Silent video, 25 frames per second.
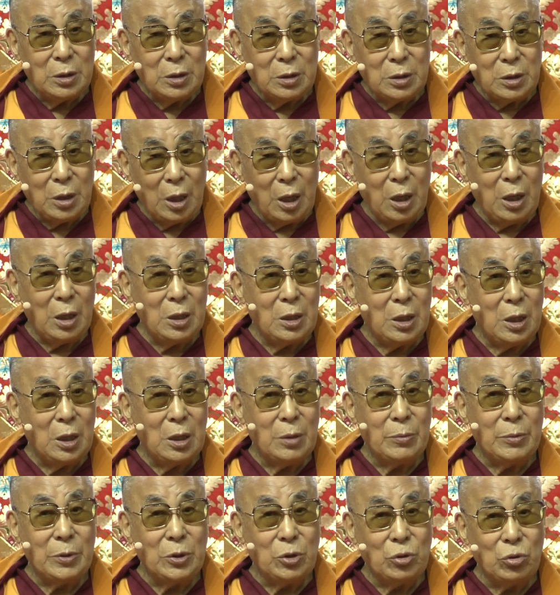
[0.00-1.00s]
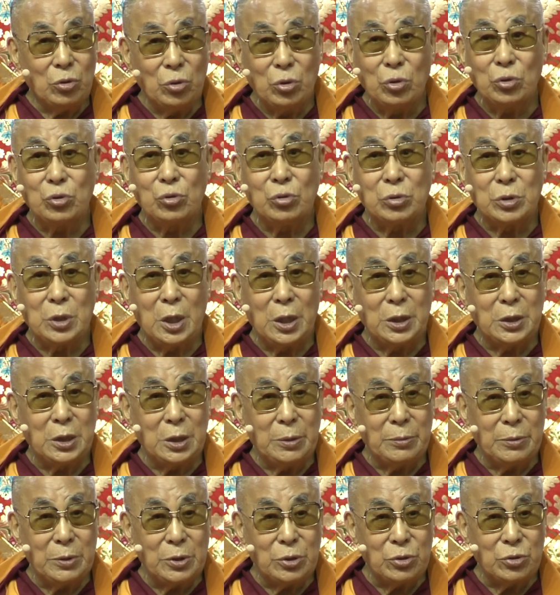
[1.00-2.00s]
确实也是如此，因为当时
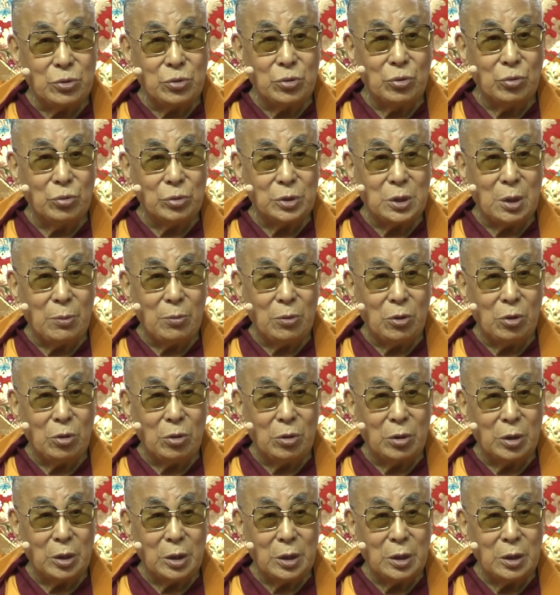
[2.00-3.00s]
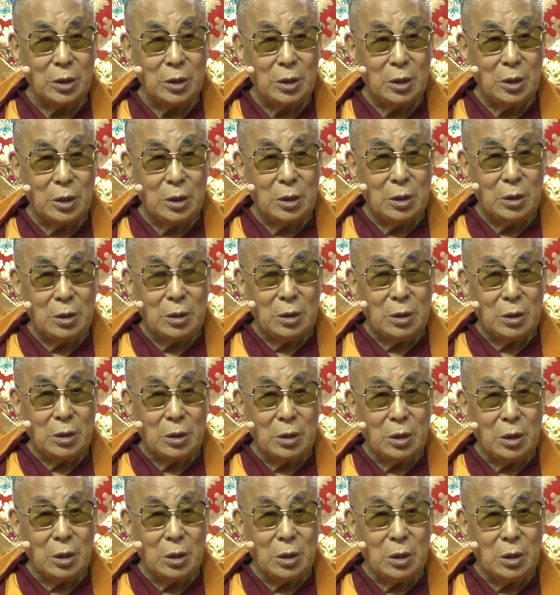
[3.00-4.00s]
候在印度，呃，
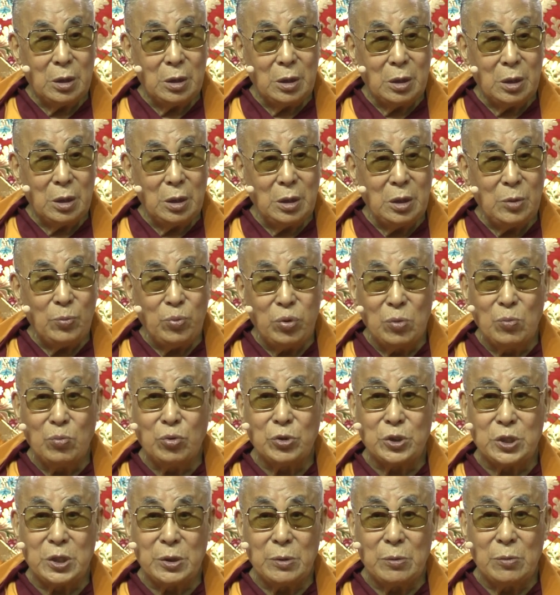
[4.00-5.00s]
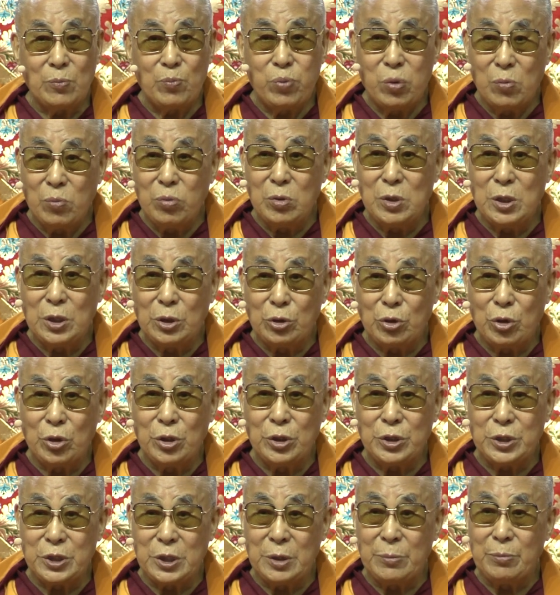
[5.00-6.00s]
最普遍的这些呃宗
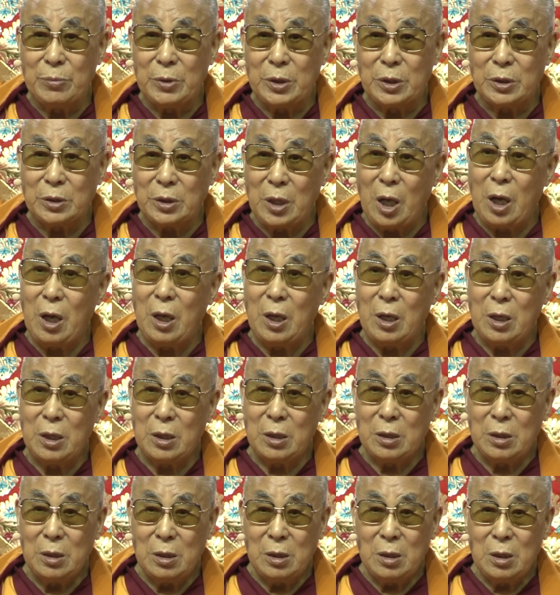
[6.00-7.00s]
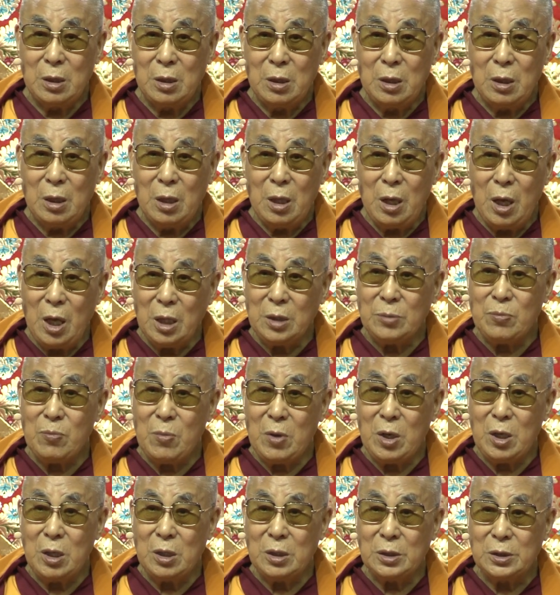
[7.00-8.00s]
教都说到了一个远离身
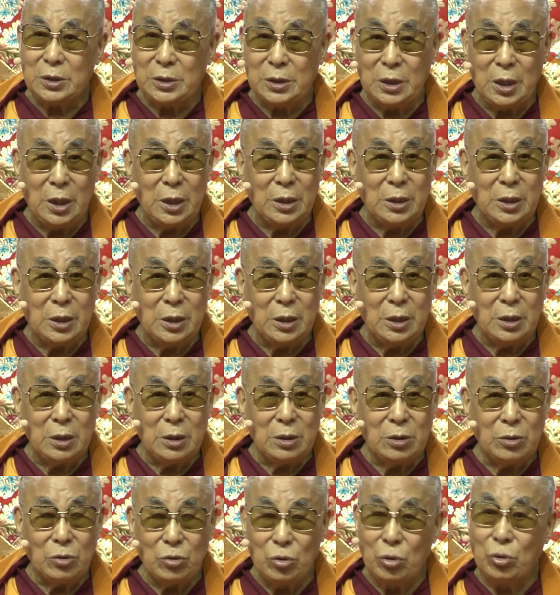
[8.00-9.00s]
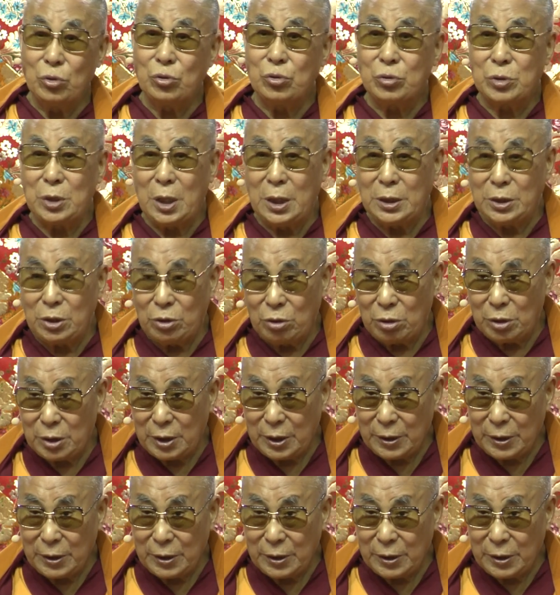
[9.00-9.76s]
心以外有一个我，叫做阿特玛，